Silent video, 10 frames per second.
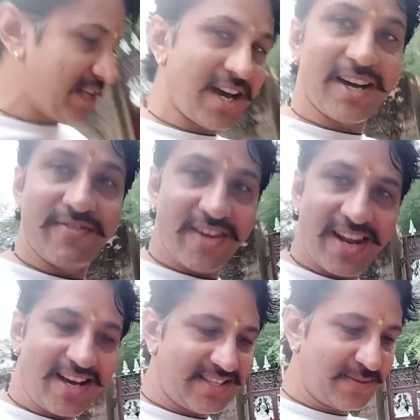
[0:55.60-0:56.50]
लिया हाँ,
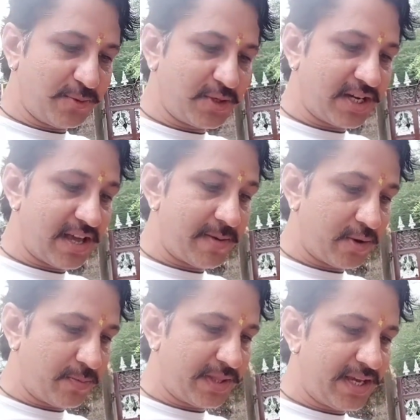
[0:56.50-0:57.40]
मेरे हाथ से पूछा गया मेरे
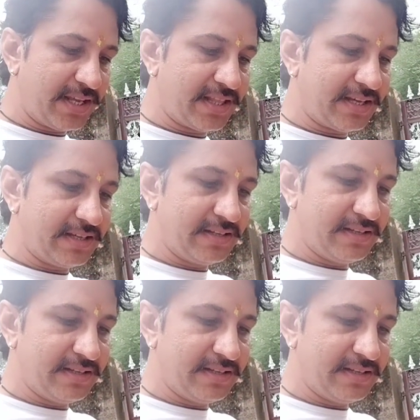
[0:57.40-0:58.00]
को पता ही नहीं था